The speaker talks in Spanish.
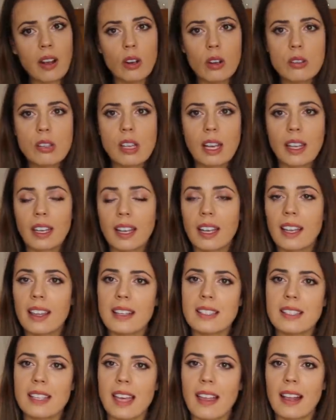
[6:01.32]
cosas que
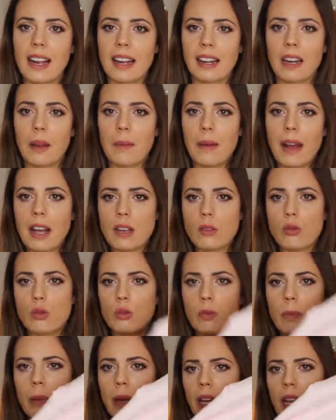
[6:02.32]
quedan ya de las rebajas
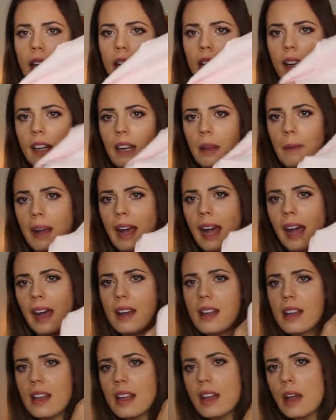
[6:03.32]
súper
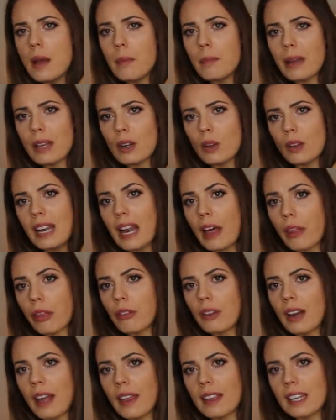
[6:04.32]
rebajadas, pero de la
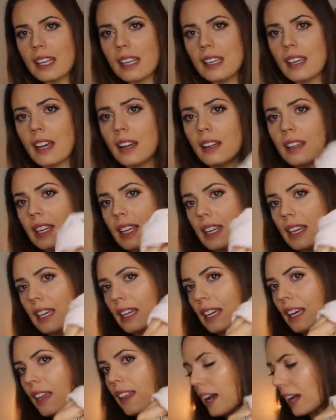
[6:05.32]
zona de niña,
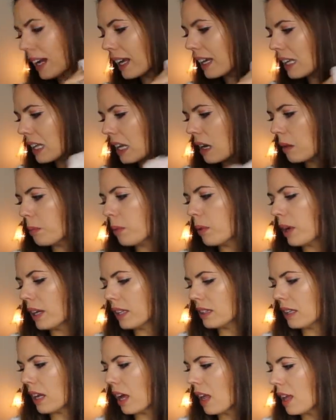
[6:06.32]
y queda genial
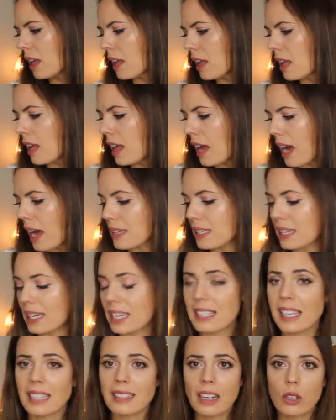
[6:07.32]
puesta. Así que
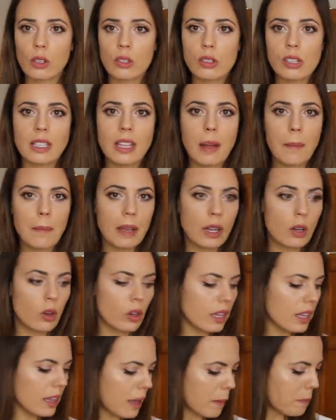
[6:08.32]
esas tres cositas me
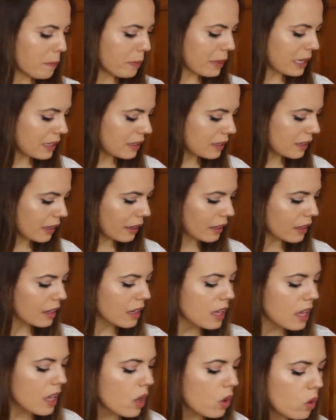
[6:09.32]
cogí de
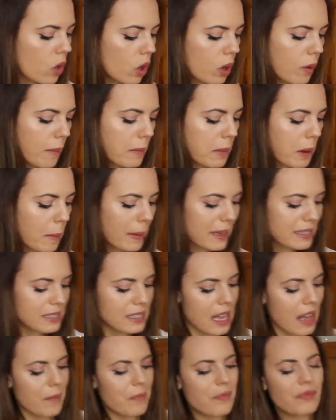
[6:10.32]
Sprinter. Luego vamos a
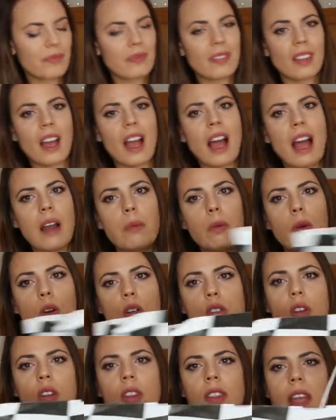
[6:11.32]
pasar al
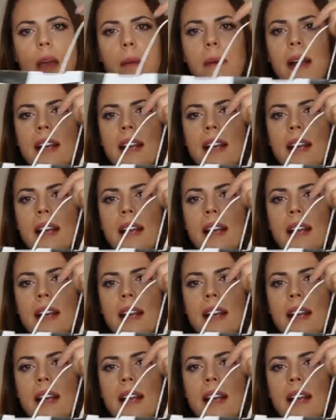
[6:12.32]
bolsón de